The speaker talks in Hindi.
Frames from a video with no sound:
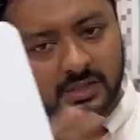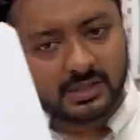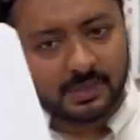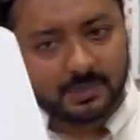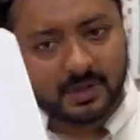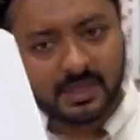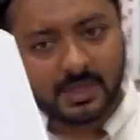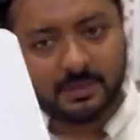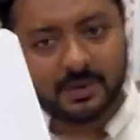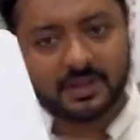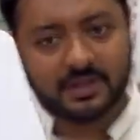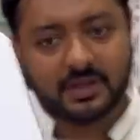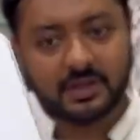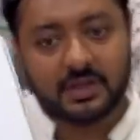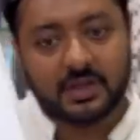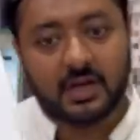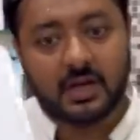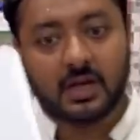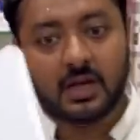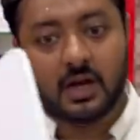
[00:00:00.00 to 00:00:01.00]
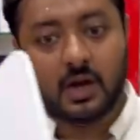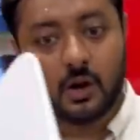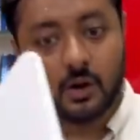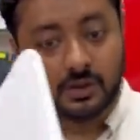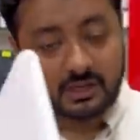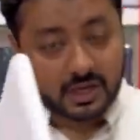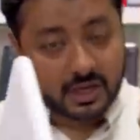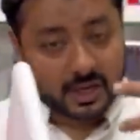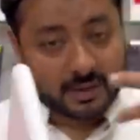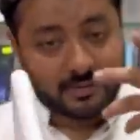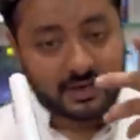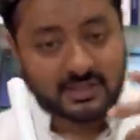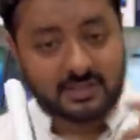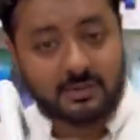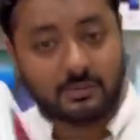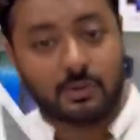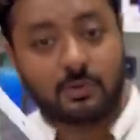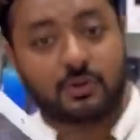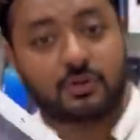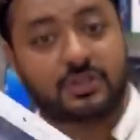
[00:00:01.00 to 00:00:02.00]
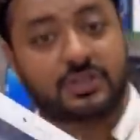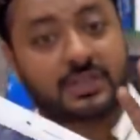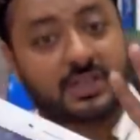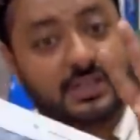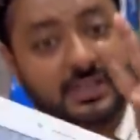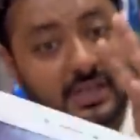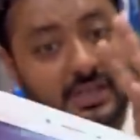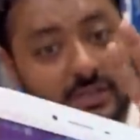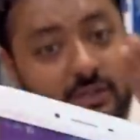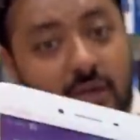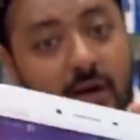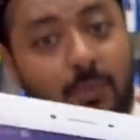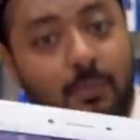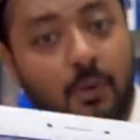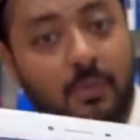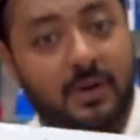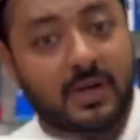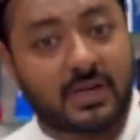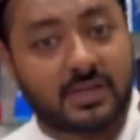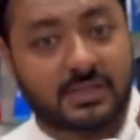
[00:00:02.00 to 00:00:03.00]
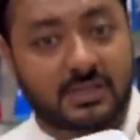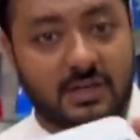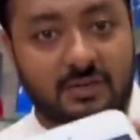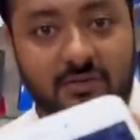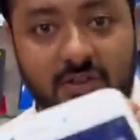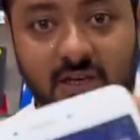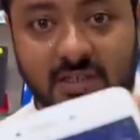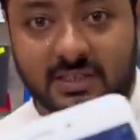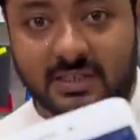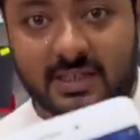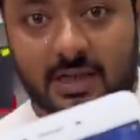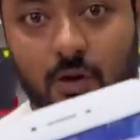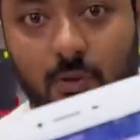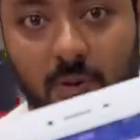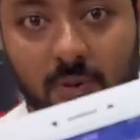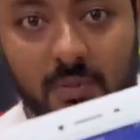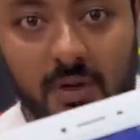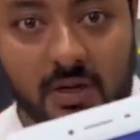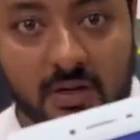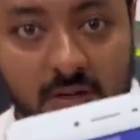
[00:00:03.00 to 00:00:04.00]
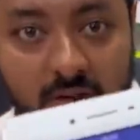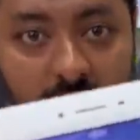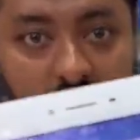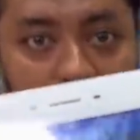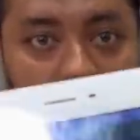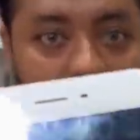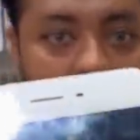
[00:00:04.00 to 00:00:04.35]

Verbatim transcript: सबके लिए बेहतरीन है और इसका कैमरा रिजल्ट भी बहुत अच्छा है ये आपको पड़ेगा सिर्फ दस हजार रुपए में दस हजार